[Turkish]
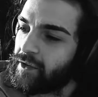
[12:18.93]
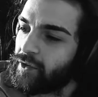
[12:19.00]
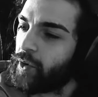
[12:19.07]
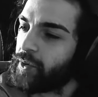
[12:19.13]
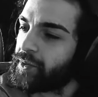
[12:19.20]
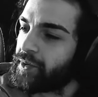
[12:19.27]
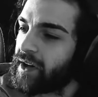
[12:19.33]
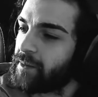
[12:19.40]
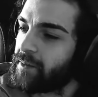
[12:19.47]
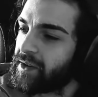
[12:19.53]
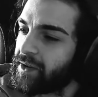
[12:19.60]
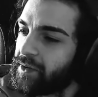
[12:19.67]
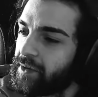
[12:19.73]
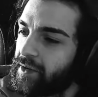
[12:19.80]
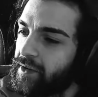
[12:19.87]

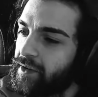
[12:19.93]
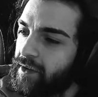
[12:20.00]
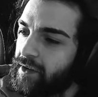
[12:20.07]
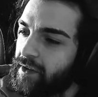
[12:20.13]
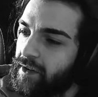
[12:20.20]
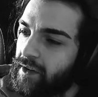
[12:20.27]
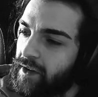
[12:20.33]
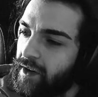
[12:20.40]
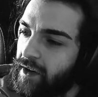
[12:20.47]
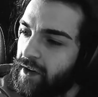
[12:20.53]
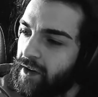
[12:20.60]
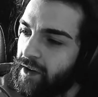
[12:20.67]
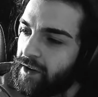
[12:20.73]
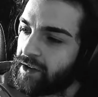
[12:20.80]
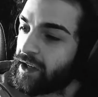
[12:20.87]
dostlarımız,
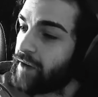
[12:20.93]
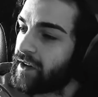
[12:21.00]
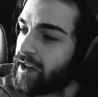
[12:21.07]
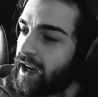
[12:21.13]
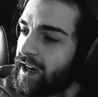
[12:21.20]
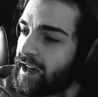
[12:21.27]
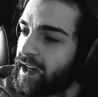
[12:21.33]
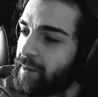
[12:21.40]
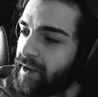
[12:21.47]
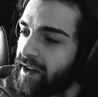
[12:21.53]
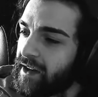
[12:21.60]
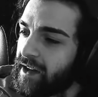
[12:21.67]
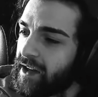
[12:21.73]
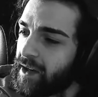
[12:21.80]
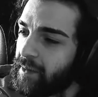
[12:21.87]
sevgili aile
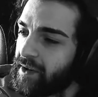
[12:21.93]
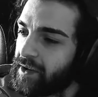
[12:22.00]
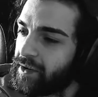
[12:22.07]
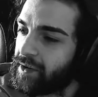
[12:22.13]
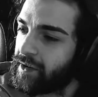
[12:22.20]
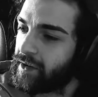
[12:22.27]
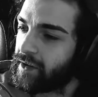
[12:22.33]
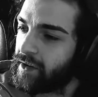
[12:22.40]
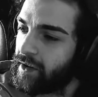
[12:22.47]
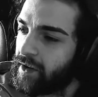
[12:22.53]
bireylerimiz,